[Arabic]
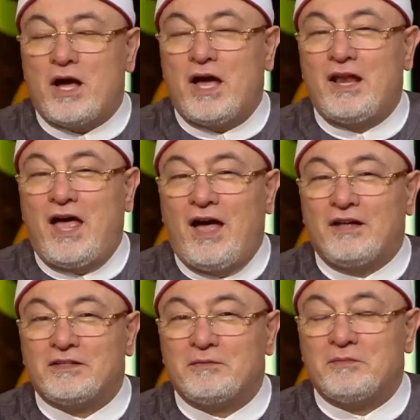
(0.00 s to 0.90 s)
على
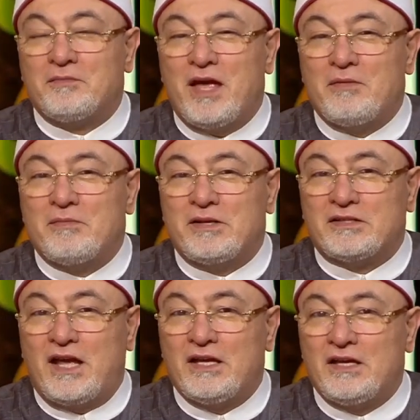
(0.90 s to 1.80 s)
حاطب ابن ابي
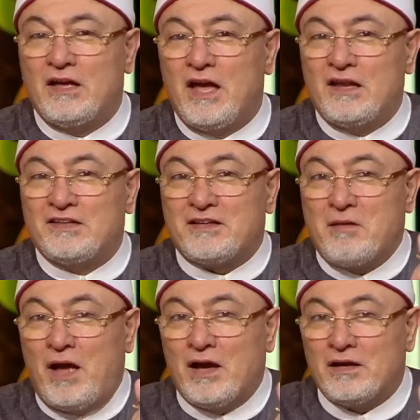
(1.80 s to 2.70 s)
بلتع ايه انا
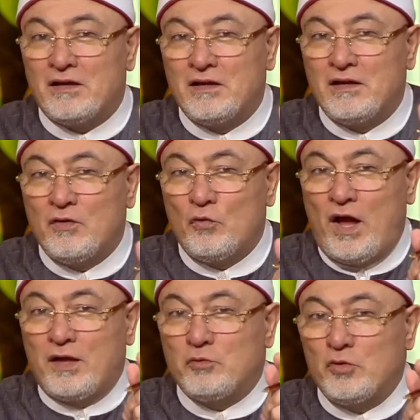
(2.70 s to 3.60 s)
سامعك
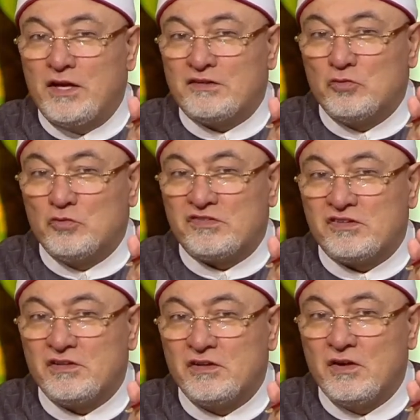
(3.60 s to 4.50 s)
واحد بيقول جاسوس
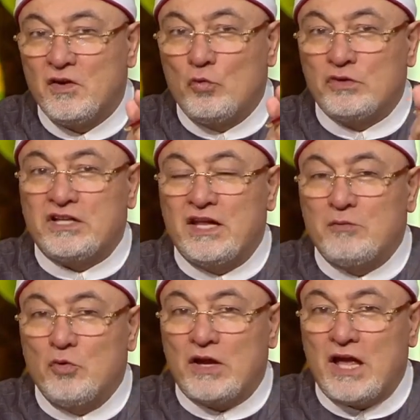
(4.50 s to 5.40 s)
القتل لا والتاني
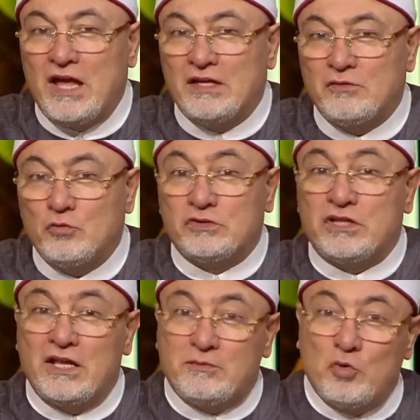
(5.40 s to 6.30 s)
بيقول خاين والتالت
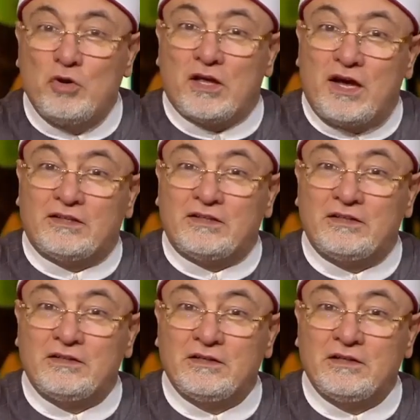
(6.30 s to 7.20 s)
بيقول القتل
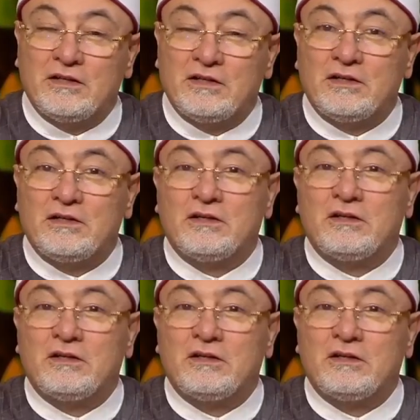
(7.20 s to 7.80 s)
القتل يا عم سيدنا آه. عمر قال